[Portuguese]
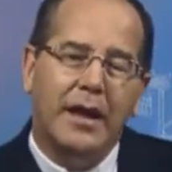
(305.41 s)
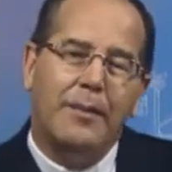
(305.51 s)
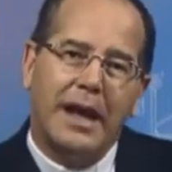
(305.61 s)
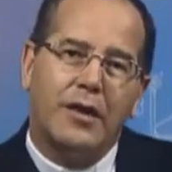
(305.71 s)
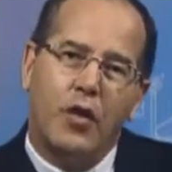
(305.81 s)

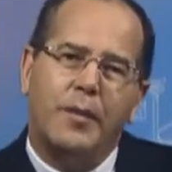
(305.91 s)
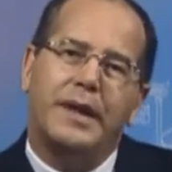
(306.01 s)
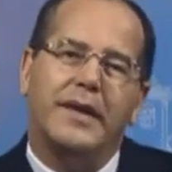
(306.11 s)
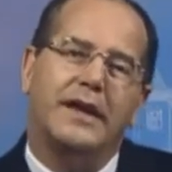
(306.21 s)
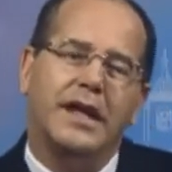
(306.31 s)
para
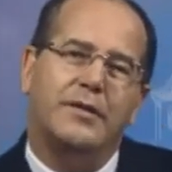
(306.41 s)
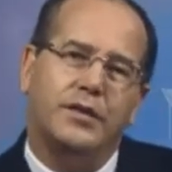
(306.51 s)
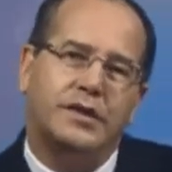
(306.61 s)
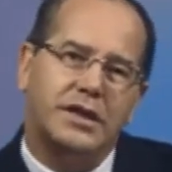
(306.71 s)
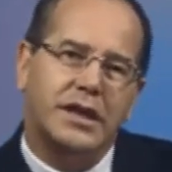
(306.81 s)

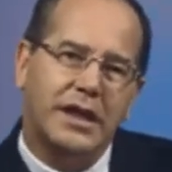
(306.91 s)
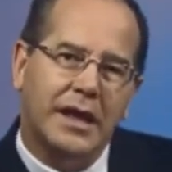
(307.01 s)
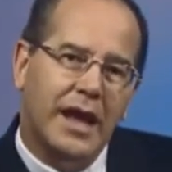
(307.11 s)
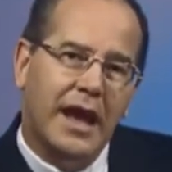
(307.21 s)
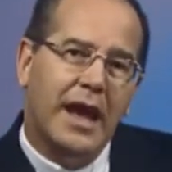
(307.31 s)
compreendermos
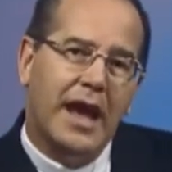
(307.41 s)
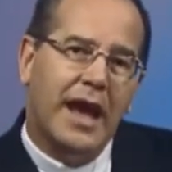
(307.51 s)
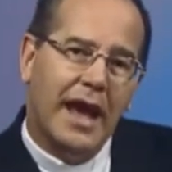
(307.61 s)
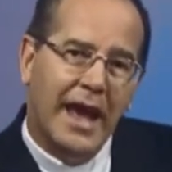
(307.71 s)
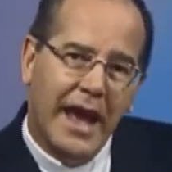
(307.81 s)
que
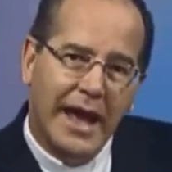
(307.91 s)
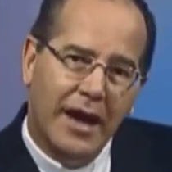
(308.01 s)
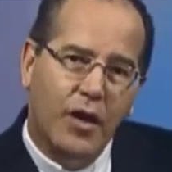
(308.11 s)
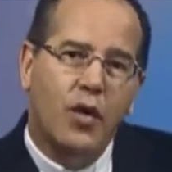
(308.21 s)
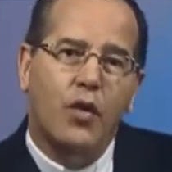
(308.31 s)
é
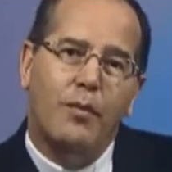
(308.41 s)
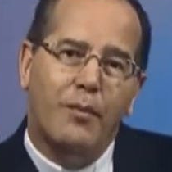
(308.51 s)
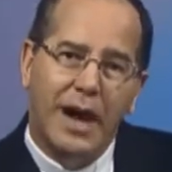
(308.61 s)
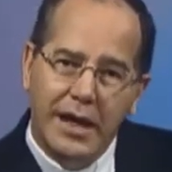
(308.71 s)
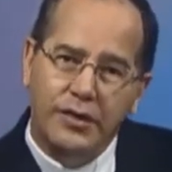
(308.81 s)
o
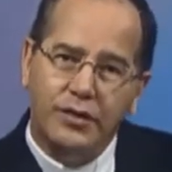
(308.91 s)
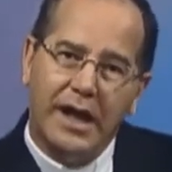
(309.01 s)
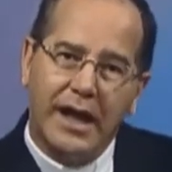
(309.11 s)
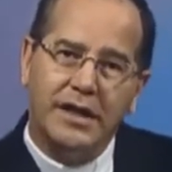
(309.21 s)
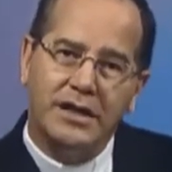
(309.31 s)
banho
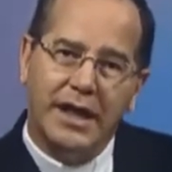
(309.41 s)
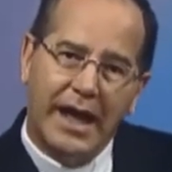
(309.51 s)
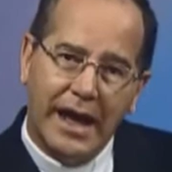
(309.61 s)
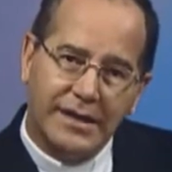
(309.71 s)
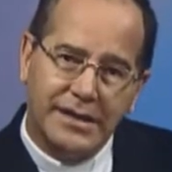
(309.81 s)
da
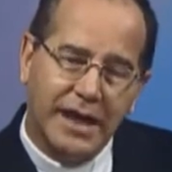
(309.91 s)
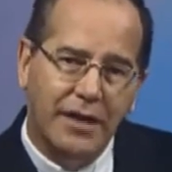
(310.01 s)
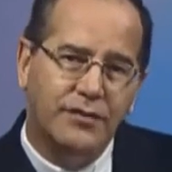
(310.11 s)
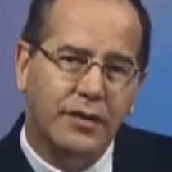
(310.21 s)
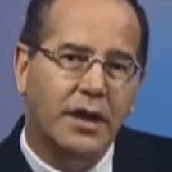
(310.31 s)

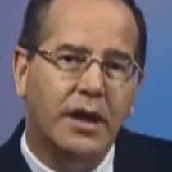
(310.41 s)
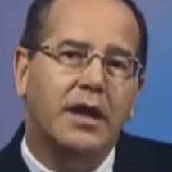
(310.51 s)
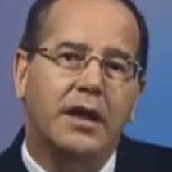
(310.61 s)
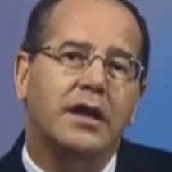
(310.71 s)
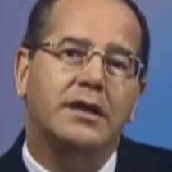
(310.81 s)
regeneração
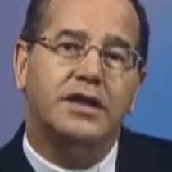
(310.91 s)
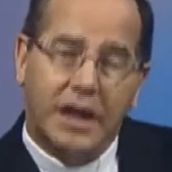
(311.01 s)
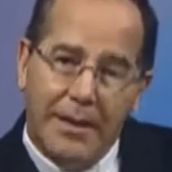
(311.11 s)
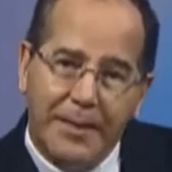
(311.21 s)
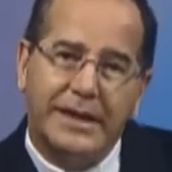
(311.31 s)
de
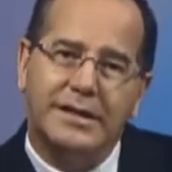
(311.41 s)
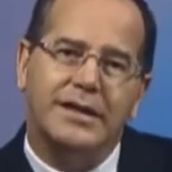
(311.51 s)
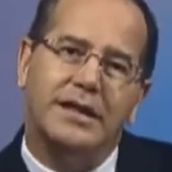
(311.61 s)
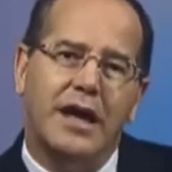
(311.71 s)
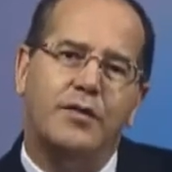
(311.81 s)
que
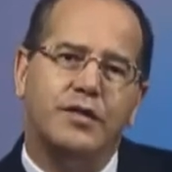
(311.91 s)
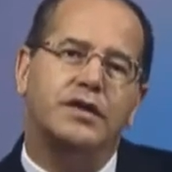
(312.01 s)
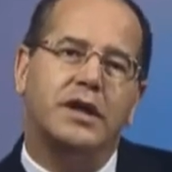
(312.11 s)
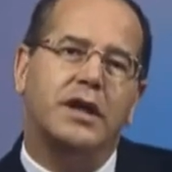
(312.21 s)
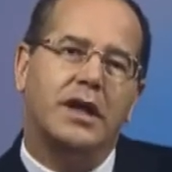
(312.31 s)

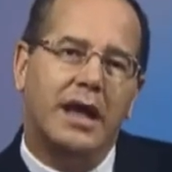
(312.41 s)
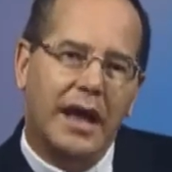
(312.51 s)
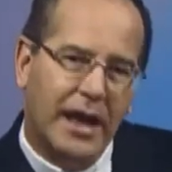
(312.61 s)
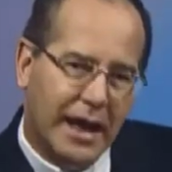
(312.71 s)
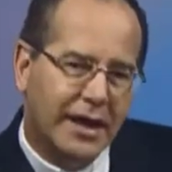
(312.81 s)
precisamos
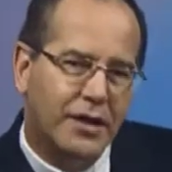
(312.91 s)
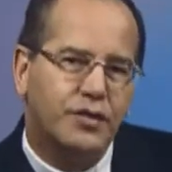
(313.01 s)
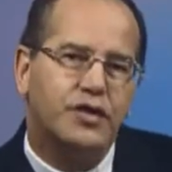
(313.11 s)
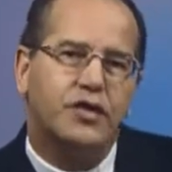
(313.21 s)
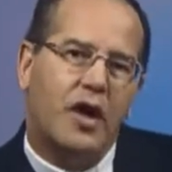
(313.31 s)
é que
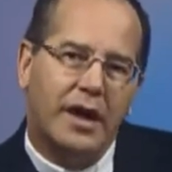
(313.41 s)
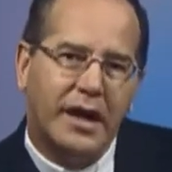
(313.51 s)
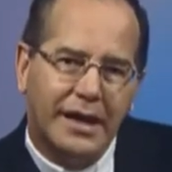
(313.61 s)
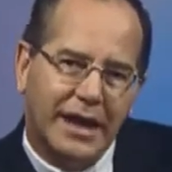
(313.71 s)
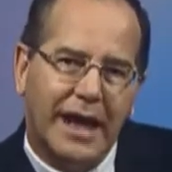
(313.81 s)
nos
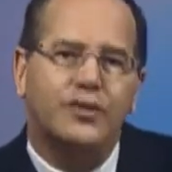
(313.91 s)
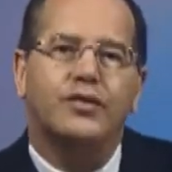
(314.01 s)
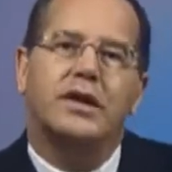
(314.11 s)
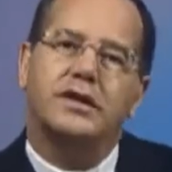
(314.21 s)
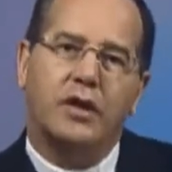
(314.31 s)
torna
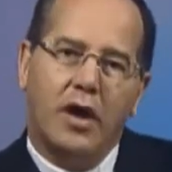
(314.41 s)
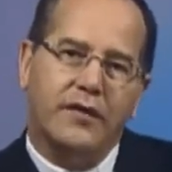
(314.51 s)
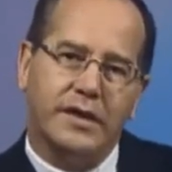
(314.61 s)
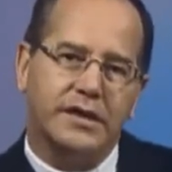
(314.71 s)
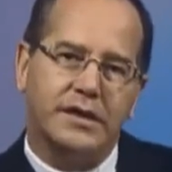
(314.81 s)
criaturas
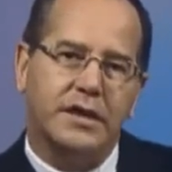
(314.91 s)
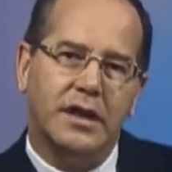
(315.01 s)
novas.